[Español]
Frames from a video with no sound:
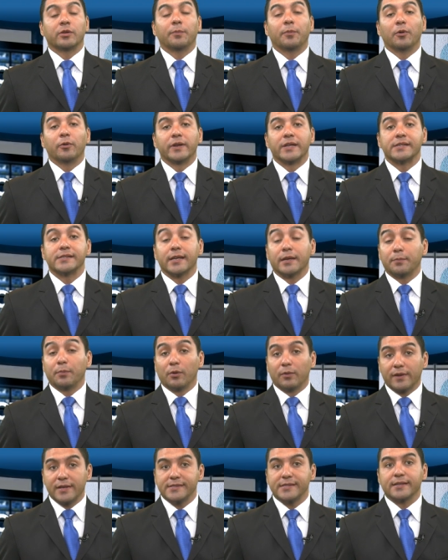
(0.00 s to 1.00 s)
pobreza y
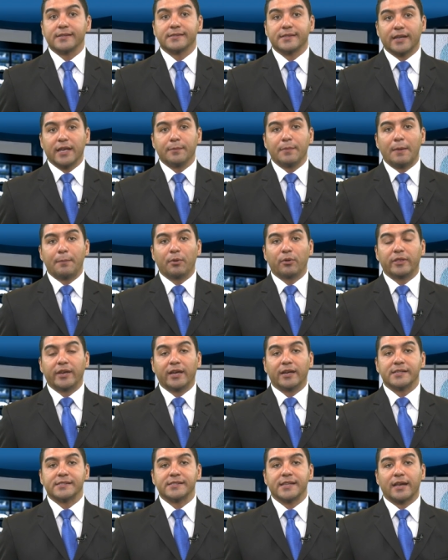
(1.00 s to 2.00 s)
pobreza extrema
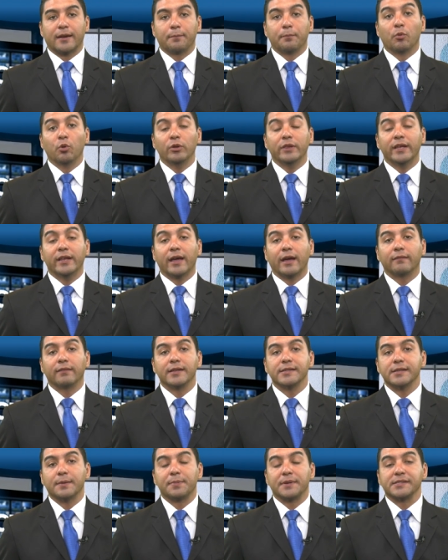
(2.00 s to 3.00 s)
podrían estar
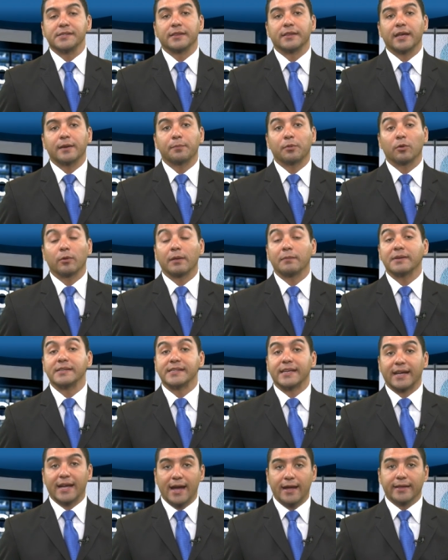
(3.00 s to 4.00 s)
vulnerables a presentar problemas
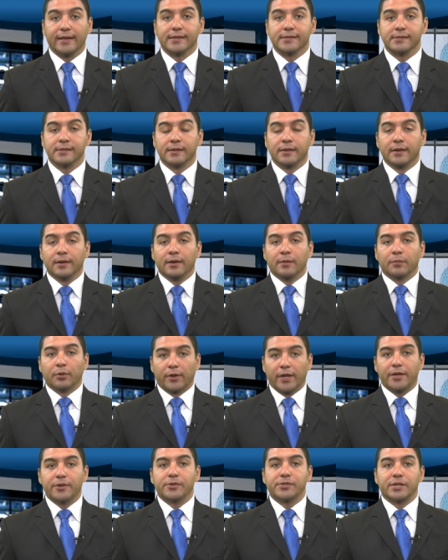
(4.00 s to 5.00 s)
de caries.
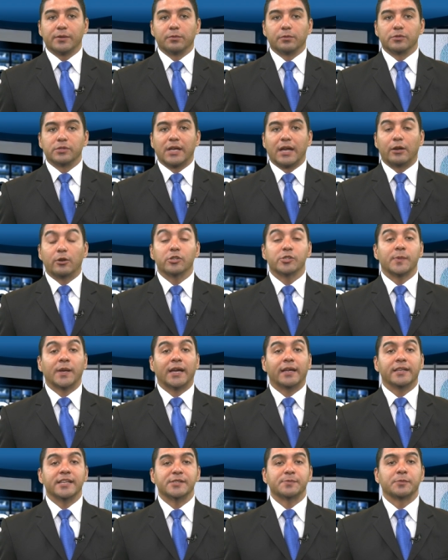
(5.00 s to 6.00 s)
Por ello, se buscan los
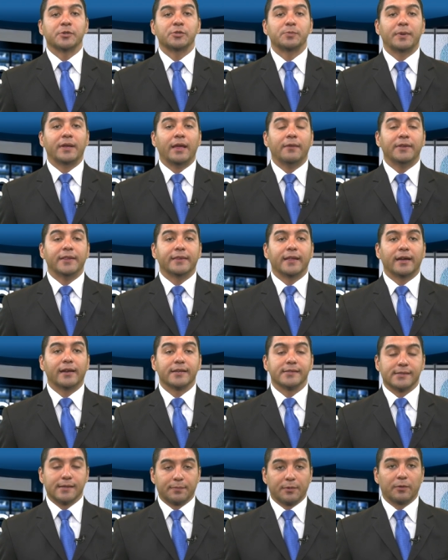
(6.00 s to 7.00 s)
mecanismos para evitar
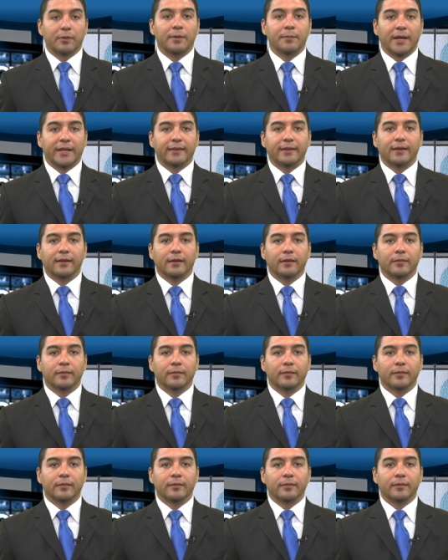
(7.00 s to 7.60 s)
esta problemática.